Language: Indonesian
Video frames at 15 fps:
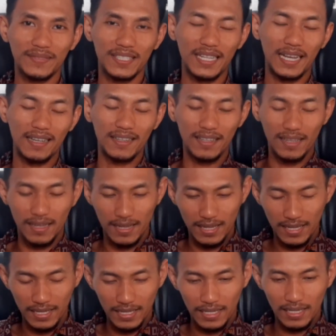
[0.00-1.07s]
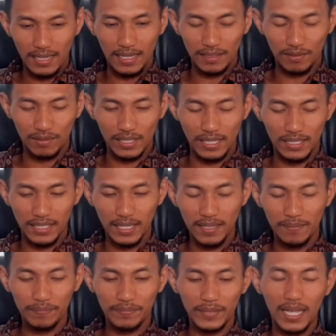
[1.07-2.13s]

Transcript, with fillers: Nah, Langsung saja,